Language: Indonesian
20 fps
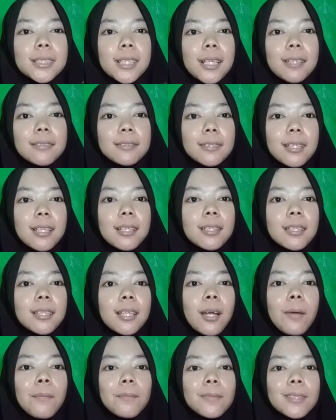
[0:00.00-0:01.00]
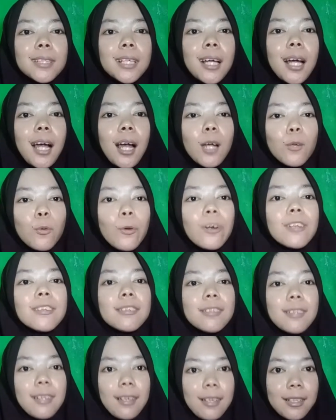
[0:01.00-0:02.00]
sunscreen tidak meninggalkan wet
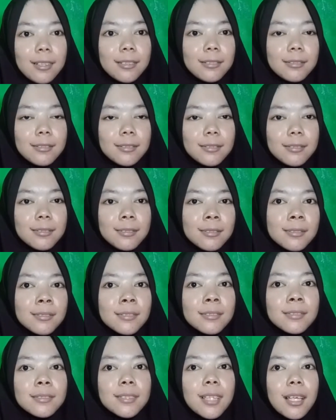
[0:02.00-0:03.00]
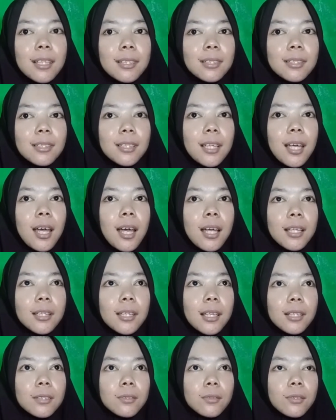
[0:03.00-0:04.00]
cast dan dia
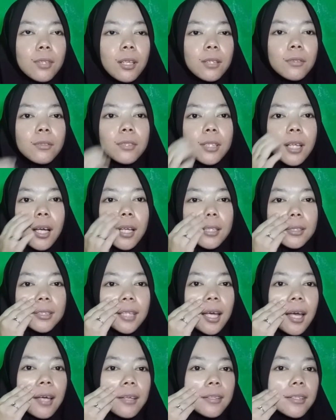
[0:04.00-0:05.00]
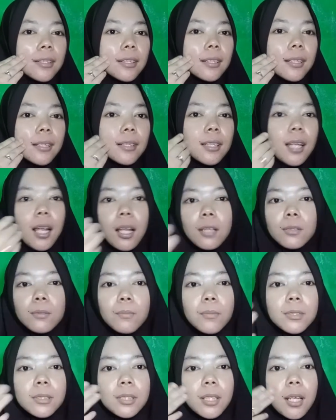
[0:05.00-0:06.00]
teksturnya itu sangat cair dia
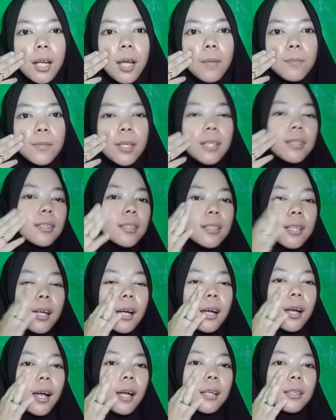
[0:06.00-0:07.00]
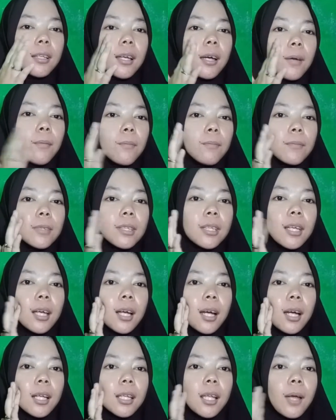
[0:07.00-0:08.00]
langsung menyerap dan tidak ada
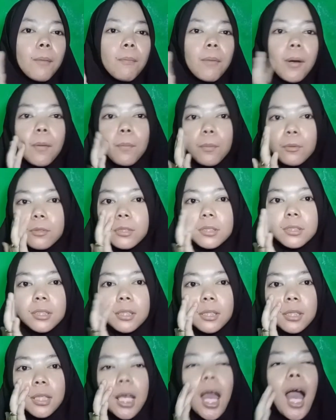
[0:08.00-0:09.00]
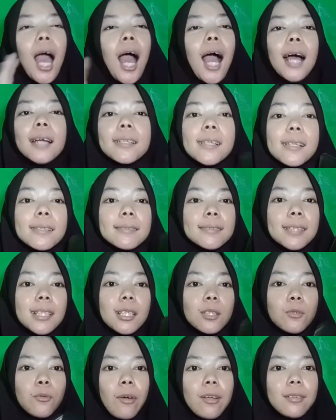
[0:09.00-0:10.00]
meninggalkan apapun sini ada
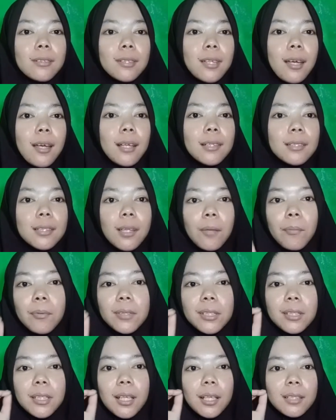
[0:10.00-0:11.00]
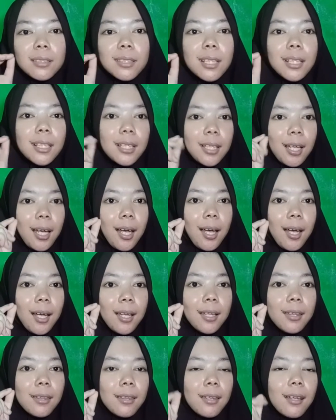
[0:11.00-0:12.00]
sedikit wet cast tapi tidak
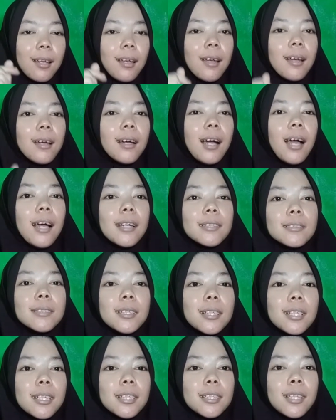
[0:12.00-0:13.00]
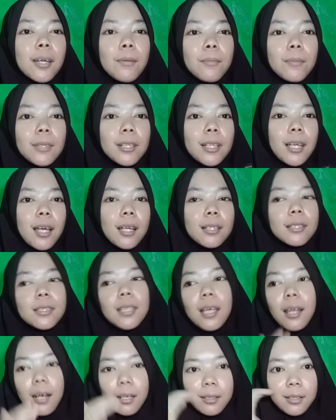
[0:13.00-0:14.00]
terlihat hanya kita melihat
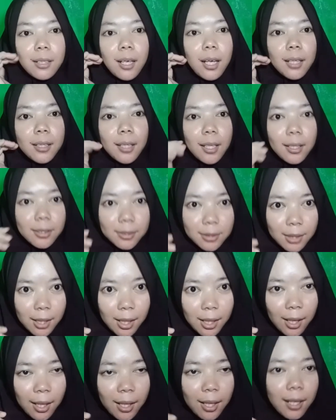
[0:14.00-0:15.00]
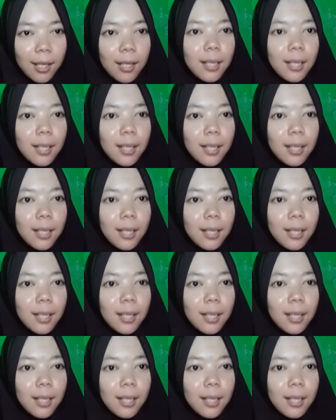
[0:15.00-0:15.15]
jarak dekat aja